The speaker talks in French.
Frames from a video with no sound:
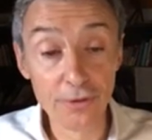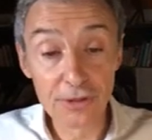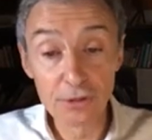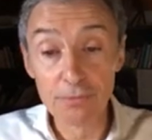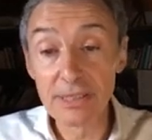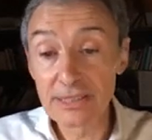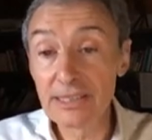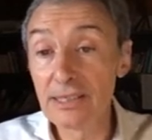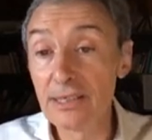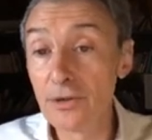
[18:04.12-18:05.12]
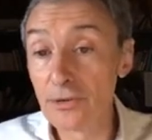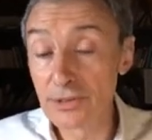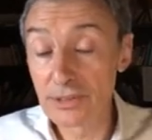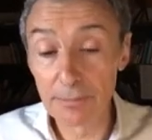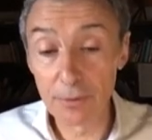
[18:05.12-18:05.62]
fait de masser, euh,
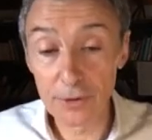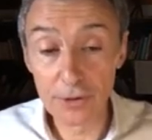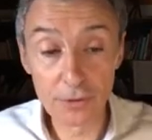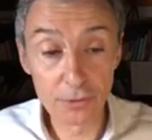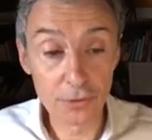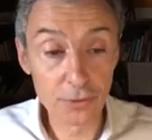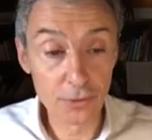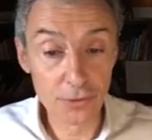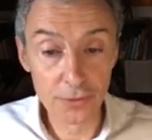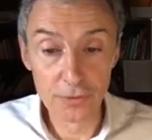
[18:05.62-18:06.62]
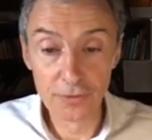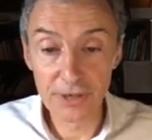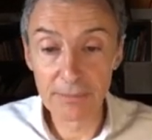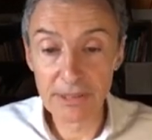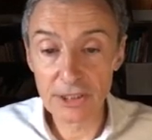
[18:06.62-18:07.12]
c'est important, donc euh, de
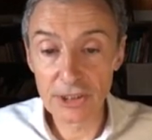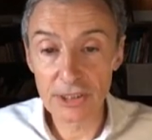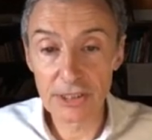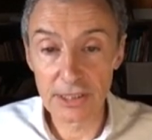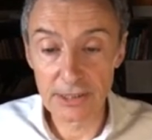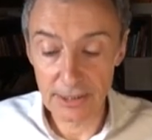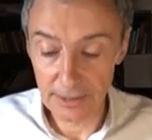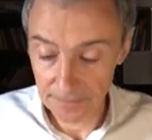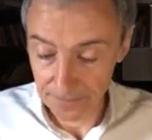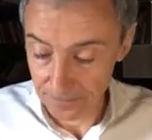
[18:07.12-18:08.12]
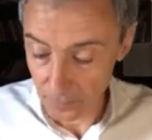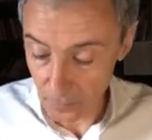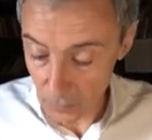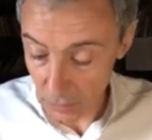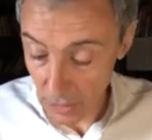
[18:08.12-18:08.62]
faire un massage cardiaque externe.
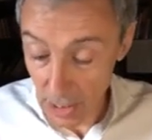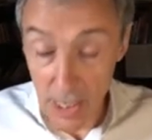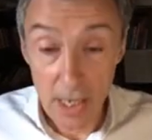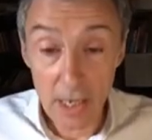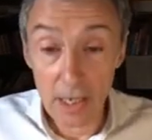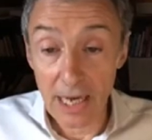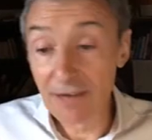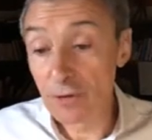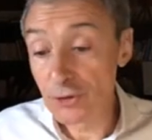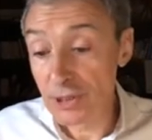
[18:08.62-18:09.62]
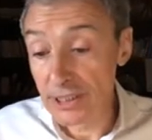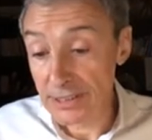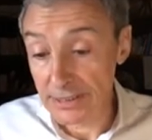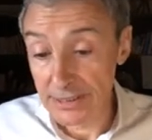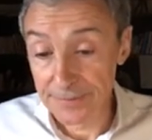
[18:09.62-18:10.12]
Avant le choc
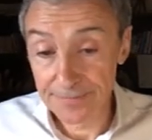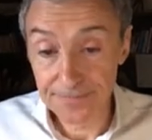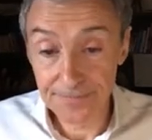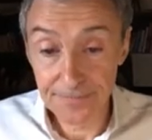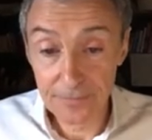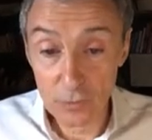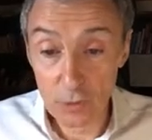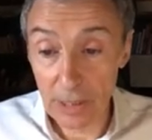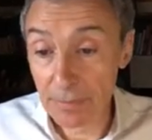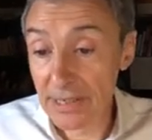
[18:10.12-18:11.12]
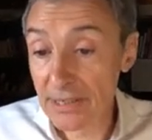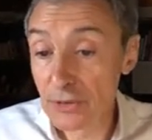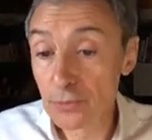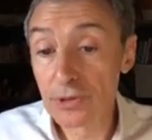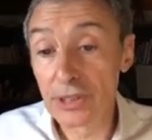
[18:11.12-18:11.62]
électrique. Donc après, il
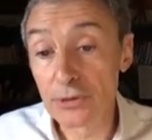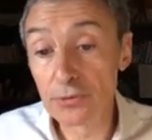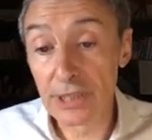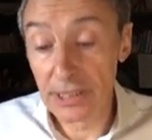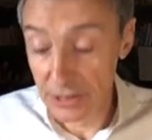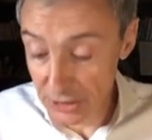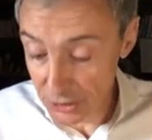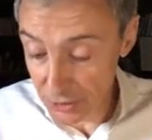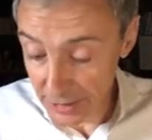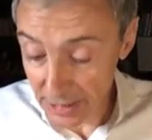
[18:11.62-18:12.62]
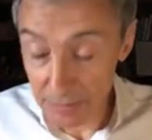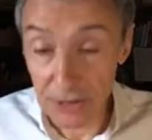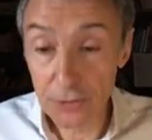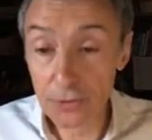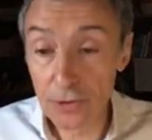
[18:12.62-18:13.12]
y, a tout, un dictionnaire,
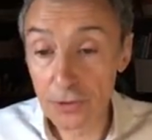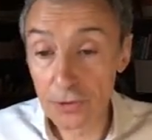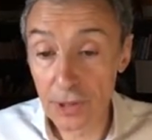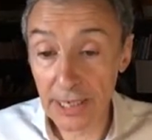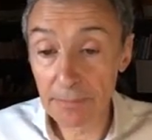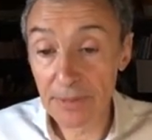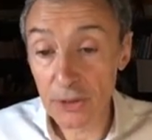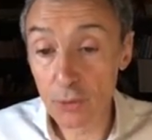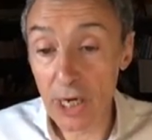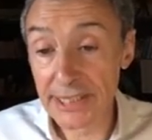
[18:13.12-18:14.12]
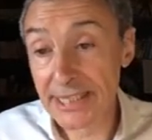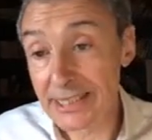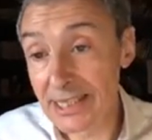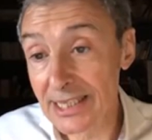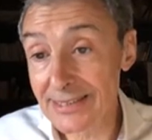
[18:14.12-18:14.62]
bien sûr, d'un un répertoire, un
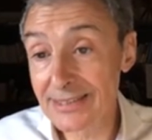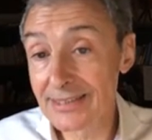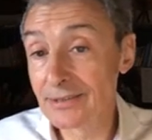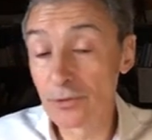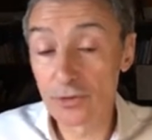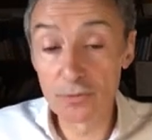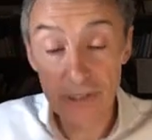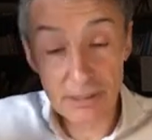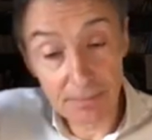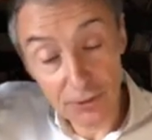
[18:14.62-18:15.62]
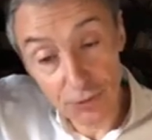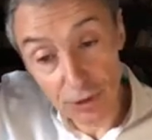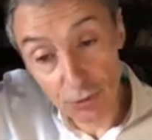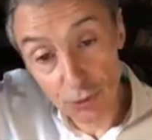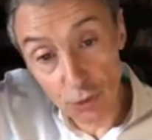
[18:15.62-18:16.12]
atlas. Donc ne sais pas le sujet
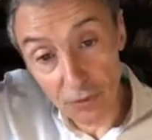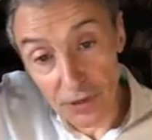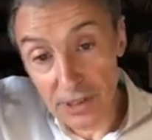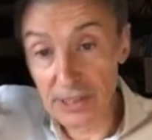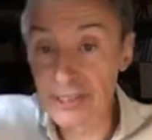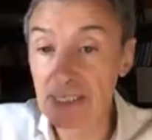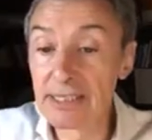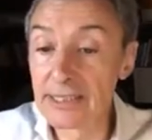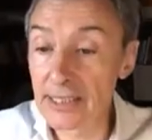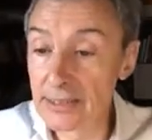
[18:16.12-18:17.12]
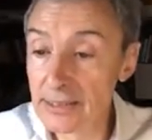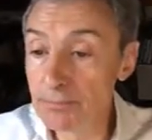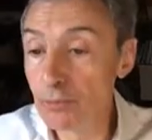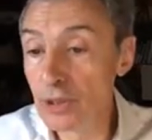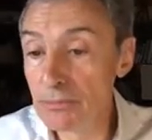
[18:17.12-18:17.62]
du jour, mais vous voyez des tachycardies,
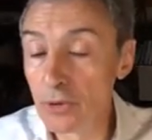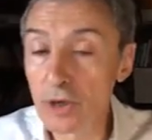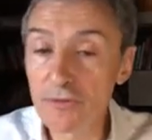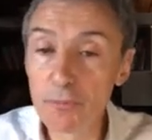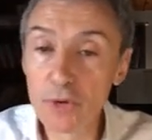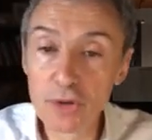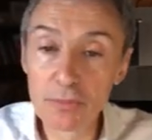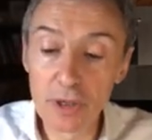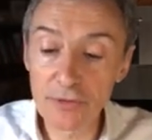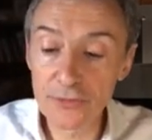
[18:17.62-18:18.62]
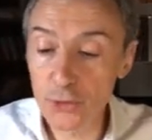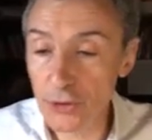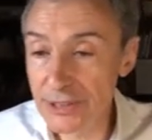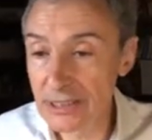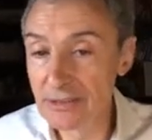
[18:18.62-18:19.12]
polymorphes, monomorphes,
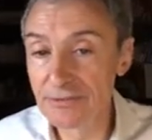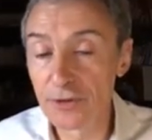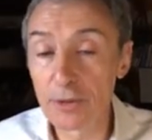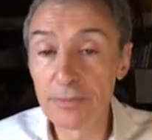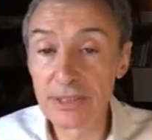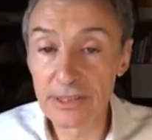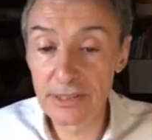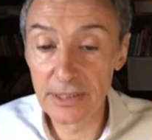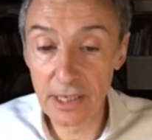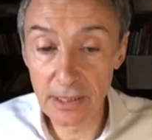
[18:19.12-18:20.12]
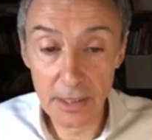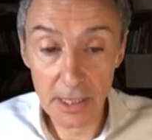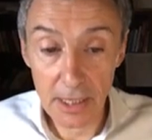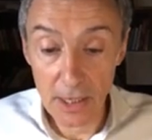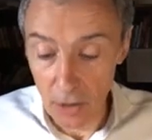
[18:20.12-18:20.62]
torsadiformes, etc.
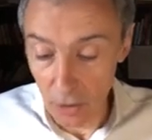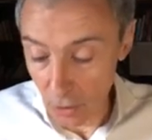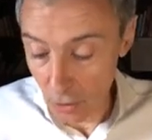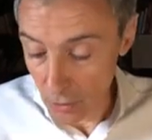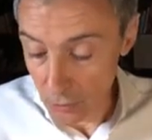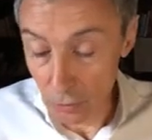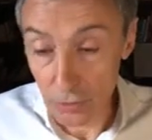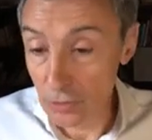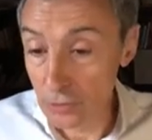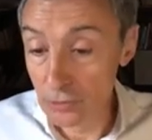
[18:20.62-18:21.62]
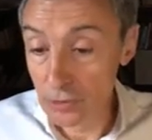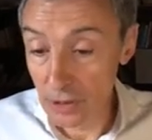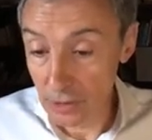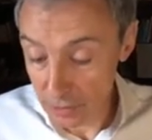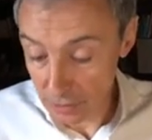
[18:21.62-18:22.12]
Euh, donc tout
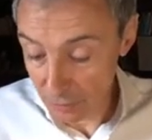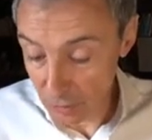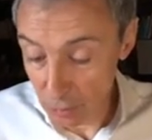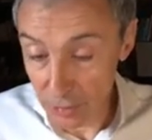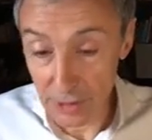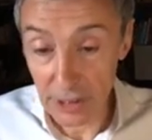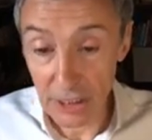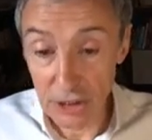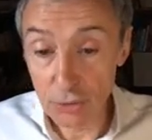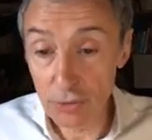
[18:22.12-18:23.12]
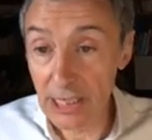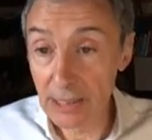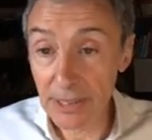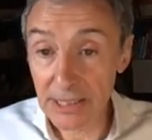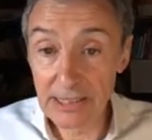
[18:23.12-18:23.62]
un vocabulaire très riche auquel
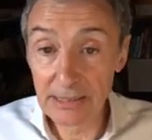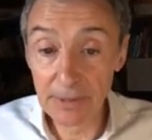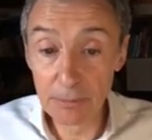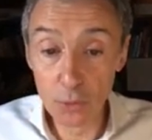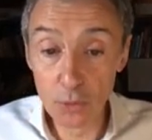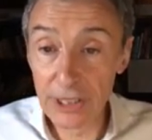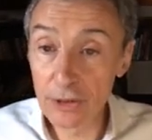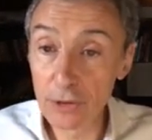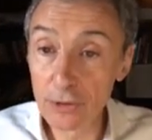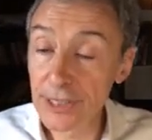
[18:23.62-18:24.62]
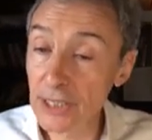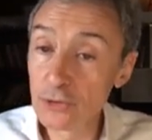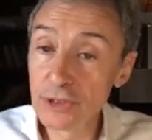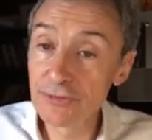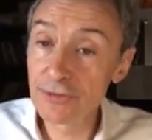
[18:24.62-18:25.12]
a participé beaucoup l'école de
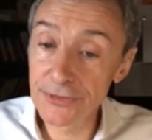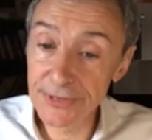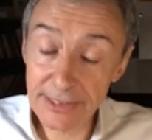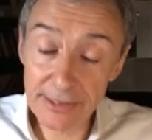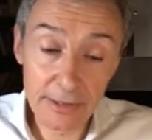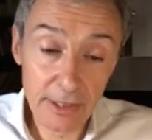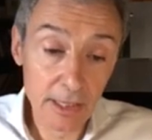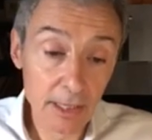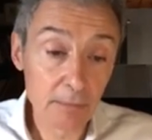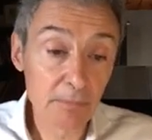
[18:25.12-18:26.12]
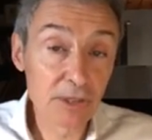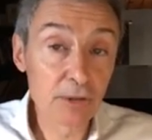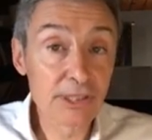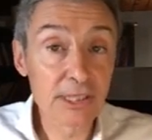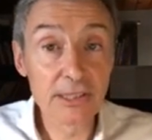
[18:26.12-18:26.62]
cardiologie française, mais ben,
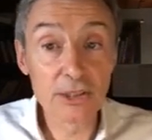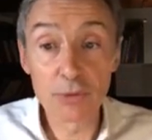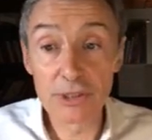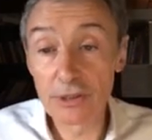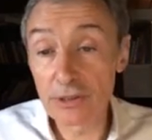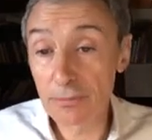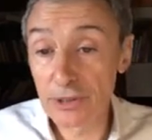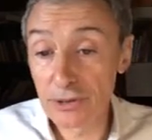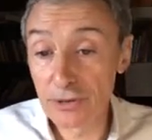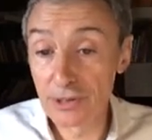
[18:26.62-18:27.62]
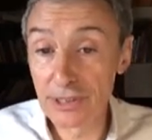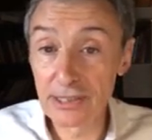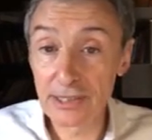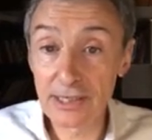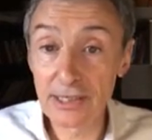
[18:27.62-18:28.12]
dans les années 60, parce que
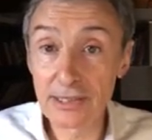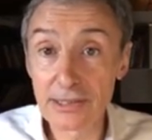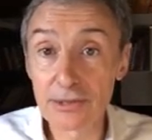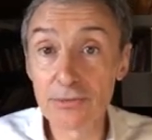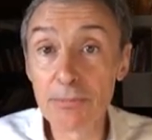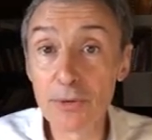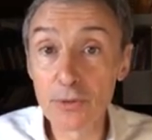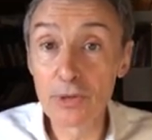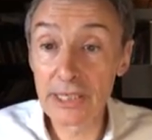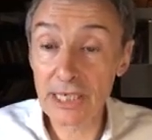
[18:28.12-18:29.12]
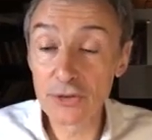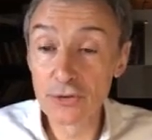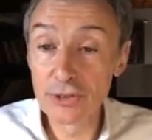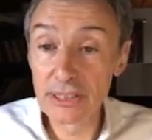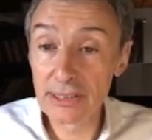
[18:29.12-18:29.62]
c'est une époque où la
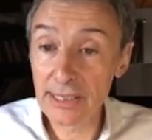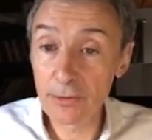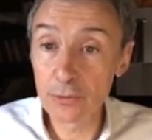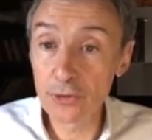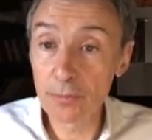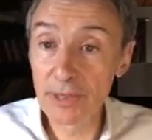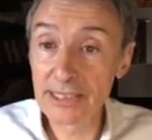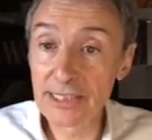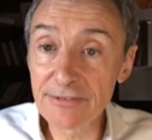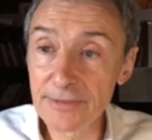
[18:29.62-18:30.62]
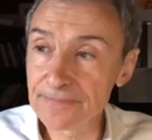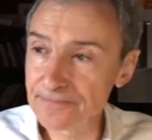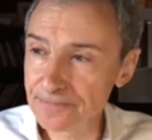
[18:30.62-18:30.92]
cardiologie était très contemplative,